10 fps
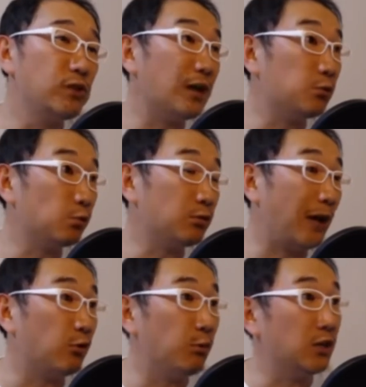우상 쪽도
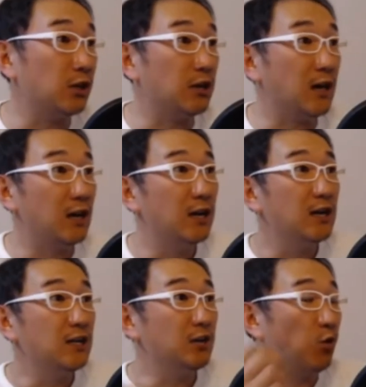다둬버리니까
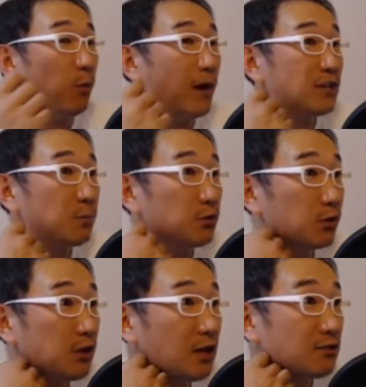이 고바이시
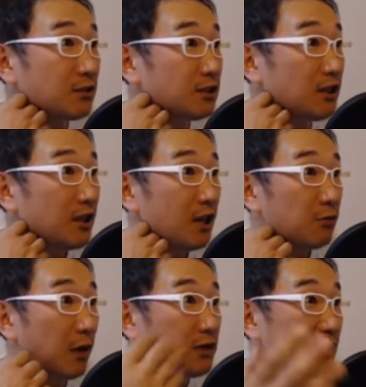포석이 이래서 흙이
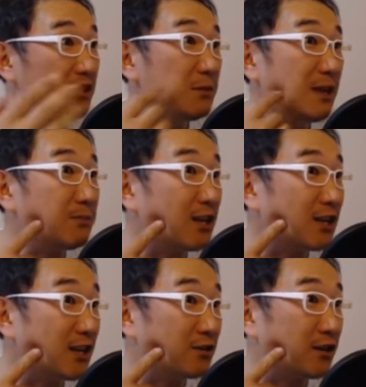굉장히 집이
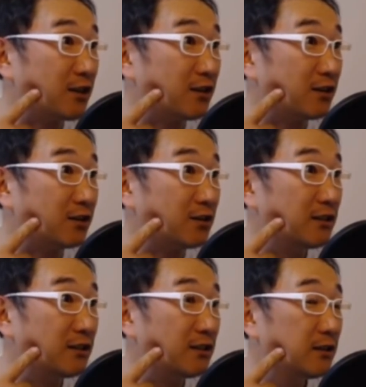짭짤하다는 거예요.
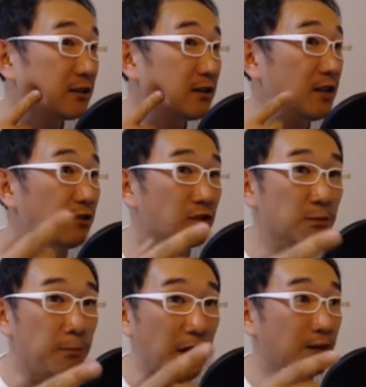근데
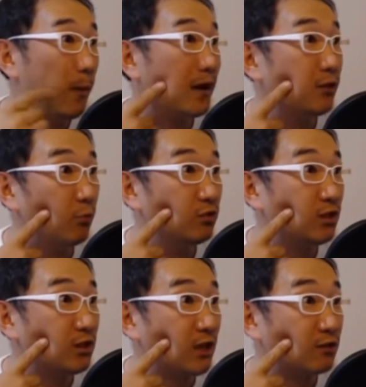이거는 백이 발이 너무
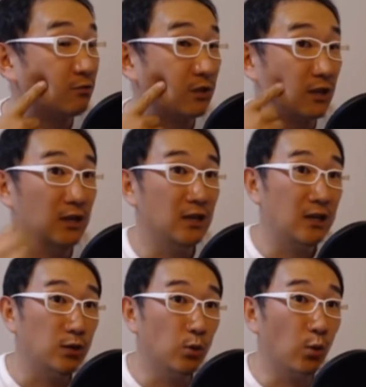느리다는 겁니다.
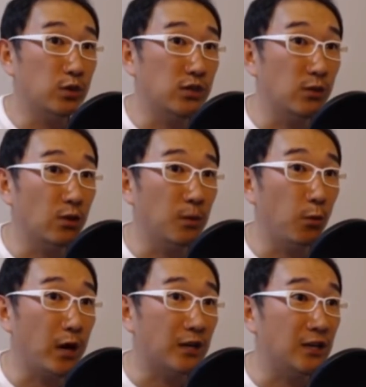요 지, 여기
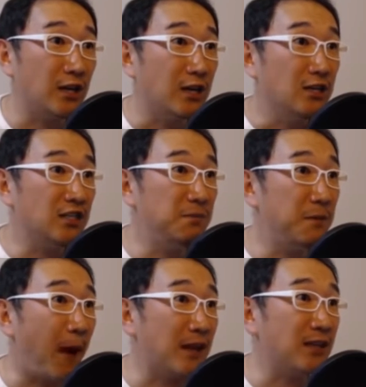모양이
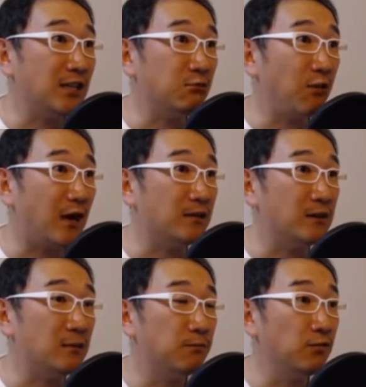집이 많이 나지도
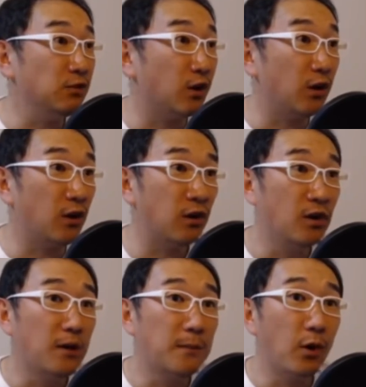않은
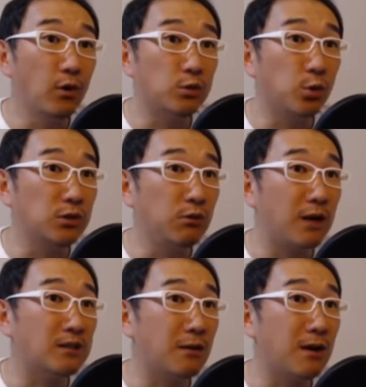뿐더러 별로
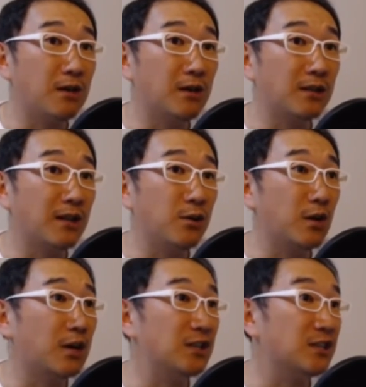좋지도 않은 상황을 갖다가
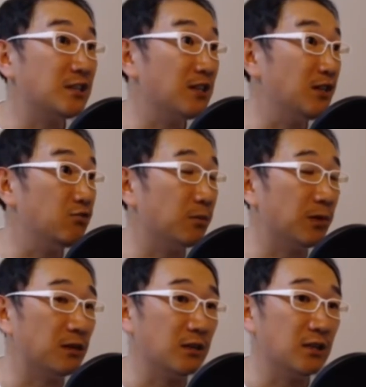여기까지 지킬 이유가
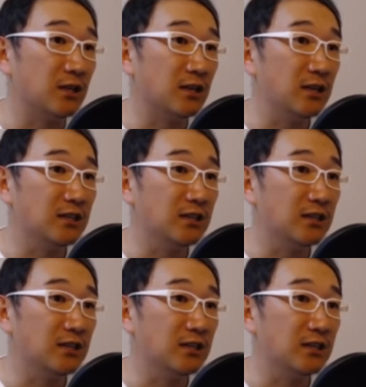없다는 거죠.